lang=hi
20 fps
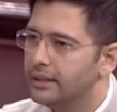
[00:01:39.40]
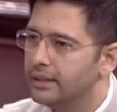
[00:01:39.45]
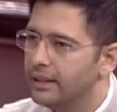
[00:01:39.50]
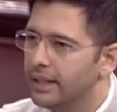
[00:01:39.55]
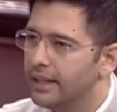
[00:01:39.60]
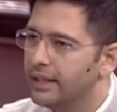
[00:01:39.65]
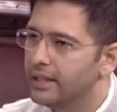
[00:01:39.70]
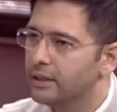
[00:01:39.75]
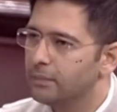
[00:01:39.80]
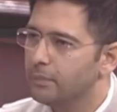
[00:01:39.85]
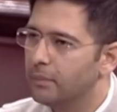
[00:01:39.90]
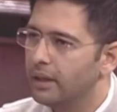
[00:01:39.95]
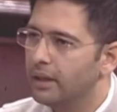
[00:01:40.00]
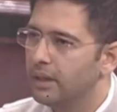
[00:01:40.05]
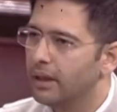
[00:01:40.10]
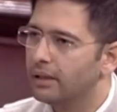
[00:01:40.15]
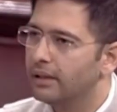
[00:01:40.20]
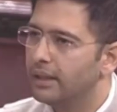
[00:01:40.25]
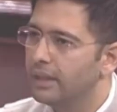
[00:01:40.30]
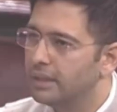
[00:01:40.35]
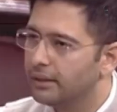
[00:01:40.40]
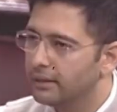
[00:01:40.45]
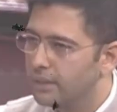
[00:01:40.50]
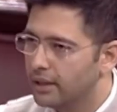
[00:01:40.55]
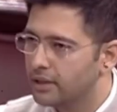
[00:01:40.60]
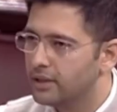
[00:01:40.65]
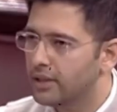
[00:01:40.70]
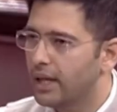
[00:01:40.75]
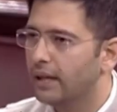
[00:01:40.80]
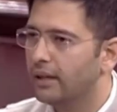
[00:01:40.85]
देश में
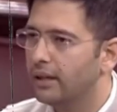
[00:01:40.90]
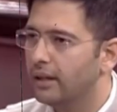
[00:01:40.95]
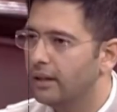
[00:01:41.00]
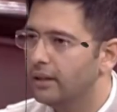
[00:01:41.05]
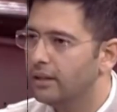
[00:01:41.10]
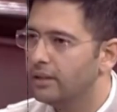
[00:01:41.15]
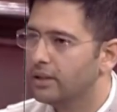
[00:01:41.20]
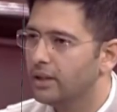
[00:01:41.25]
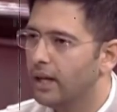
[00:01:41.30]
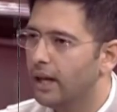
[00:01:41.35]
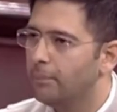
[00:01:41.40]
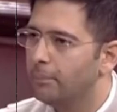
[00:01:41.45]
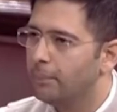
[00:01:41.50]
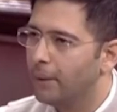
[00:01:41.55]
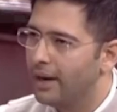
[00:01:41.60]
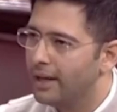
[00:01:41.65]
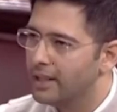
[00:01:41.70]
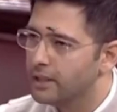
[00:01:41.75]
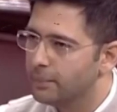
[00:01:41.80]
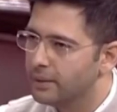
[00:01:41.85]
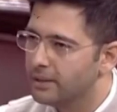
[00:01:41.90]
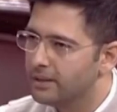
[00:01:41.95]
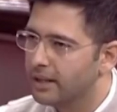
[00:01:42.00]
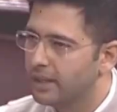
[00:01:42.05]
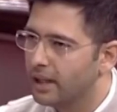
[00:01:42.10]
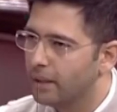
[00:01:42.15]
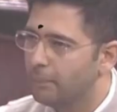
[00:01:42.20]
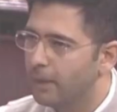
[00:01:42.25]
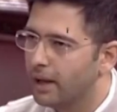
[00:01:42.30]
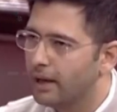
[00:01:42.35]
अधिकतर चैनल शाम पाँच बजे
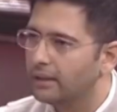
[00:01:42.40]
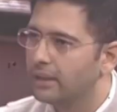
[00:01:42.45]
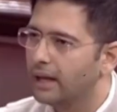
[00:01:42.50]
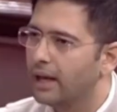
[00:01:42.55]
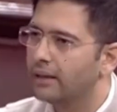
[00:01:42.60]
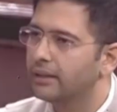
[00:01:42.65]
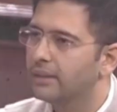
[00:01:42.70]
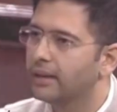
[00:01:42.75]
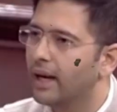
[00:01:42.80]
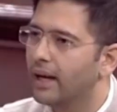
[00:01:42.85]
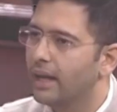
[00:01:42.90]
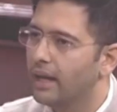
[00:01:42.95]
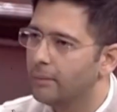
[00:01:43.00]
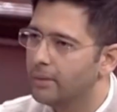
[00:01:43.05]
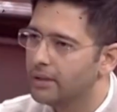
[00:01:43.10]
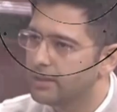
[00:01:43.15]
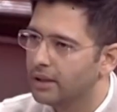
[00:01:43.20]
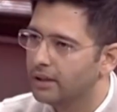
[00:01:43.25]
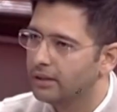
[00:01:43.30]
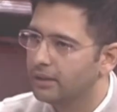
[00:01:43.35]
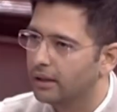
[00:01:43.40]
के बाद रात ग्यारह बजे